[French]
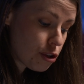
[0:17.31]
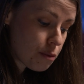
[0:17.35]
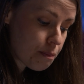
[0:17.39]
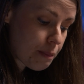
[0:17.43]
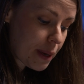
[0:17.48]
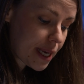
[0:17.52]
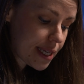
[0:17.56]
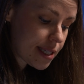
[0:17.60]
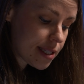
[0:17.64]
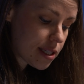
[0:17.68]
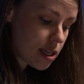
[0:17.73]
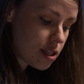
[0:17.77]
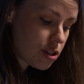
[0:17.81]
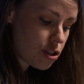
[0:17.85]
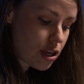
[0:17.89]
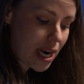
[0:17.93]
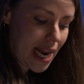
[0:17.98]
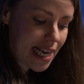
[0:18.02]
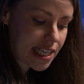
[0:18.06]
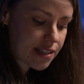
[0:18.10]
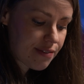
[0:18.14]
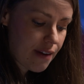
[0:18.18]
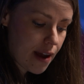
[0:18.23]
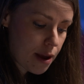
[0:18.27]
d'une personne de
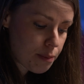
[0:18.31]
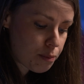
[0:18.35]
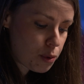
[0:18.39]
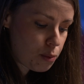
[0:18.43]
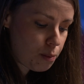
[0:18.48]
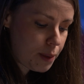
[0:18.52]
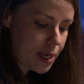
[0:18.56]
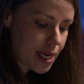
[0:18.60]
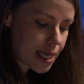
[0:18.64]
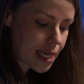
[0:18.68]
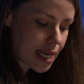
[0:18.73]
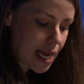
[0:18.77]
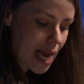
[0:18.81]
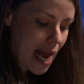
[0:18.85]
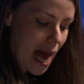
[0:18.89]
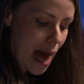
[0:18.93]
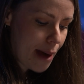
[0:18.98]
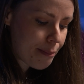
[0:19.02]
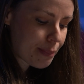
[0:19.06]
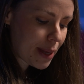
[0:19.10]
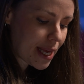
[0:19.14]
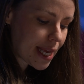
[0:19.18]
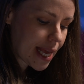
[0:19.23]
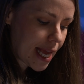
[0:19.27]
la sphère publique
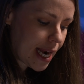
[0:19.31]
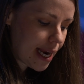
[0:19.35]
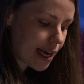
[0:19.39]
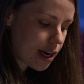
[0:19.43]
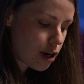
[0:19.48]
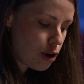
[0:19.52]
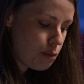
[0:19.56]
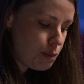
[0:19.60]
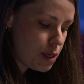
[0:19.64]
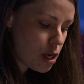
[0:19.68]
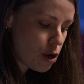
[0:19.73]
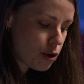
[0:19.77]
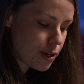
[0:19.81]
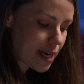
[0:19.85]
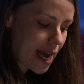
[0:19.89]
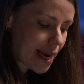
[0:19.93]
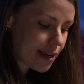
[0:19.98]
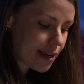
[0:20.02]
après qu'elle ait commis un